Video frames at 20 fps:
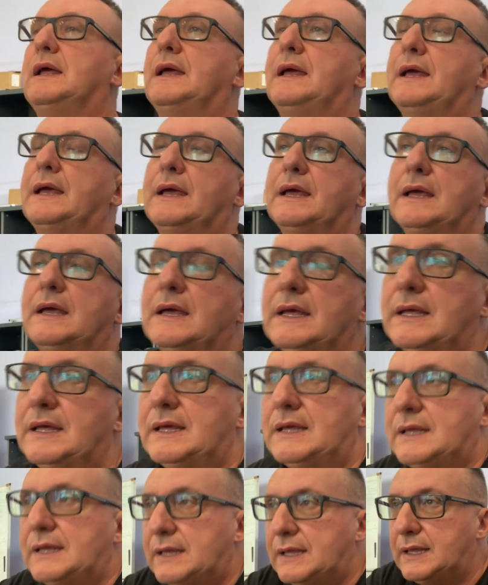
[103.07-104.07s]
Eh,
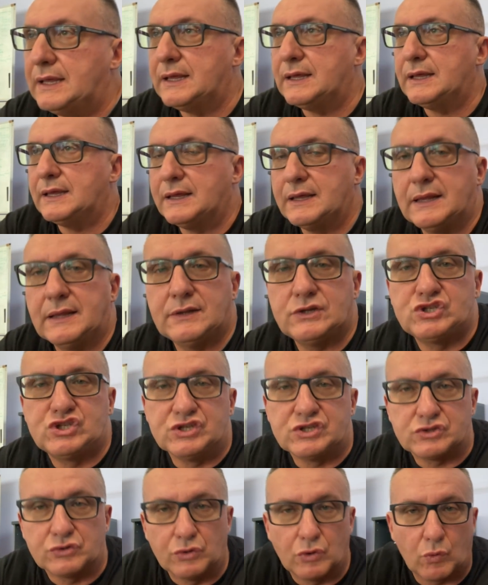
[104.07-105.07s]
eh
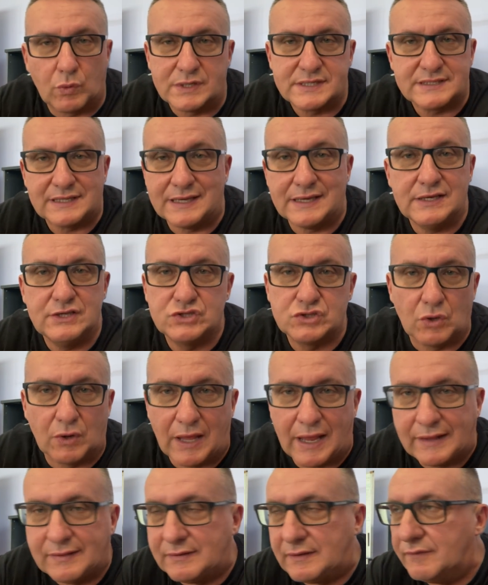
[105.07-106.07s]
ci sono queste
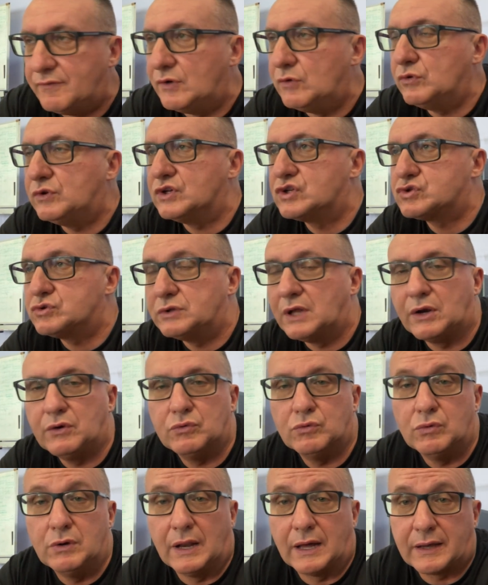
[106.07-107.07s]
isolette venute su dal
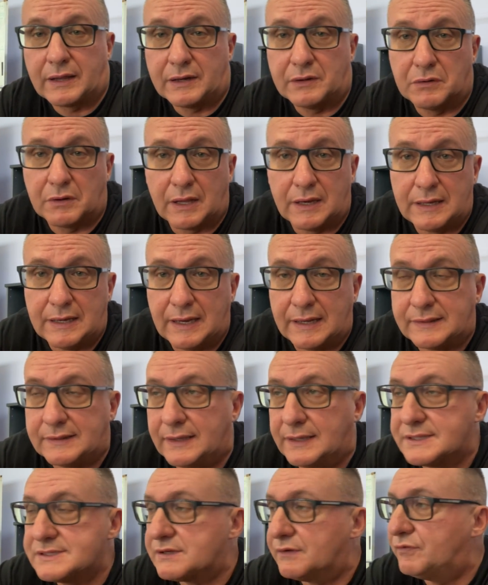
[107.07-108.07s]
nulla, credo che lì
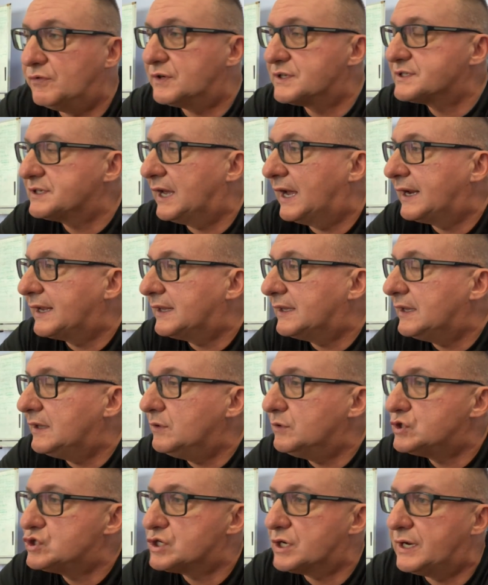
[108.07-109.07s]
l'altezza forse anche
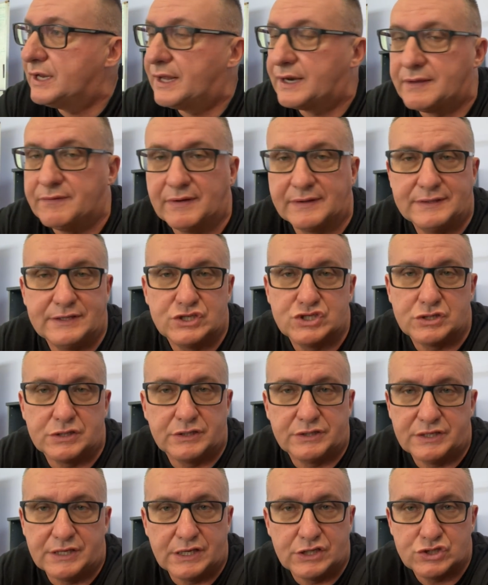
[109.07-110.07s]
degli oceani arriva a
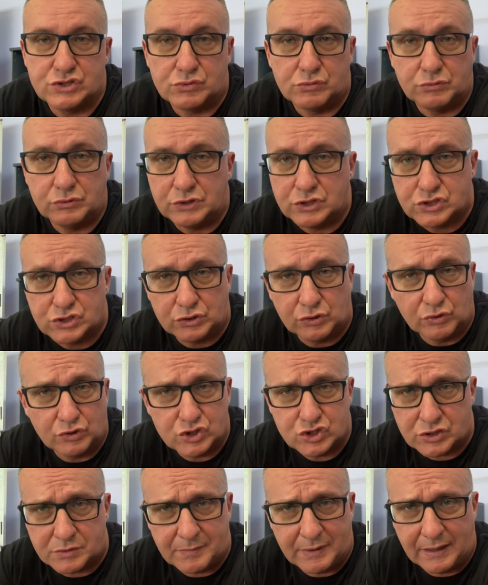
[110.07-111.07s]
10, 10, 11,
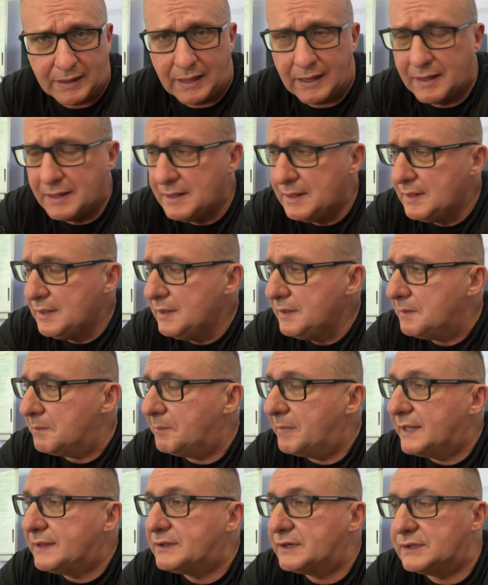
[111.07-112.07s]
12 mila
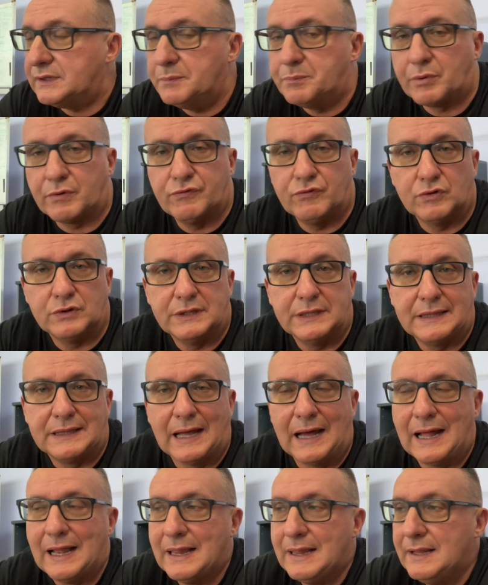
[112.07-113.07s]
metri di
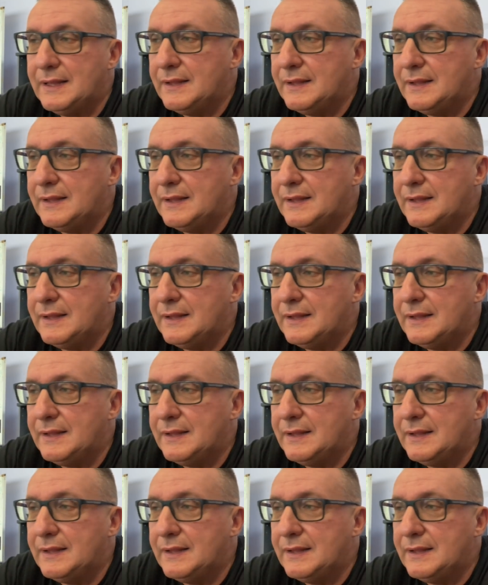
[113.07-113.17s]
profondità.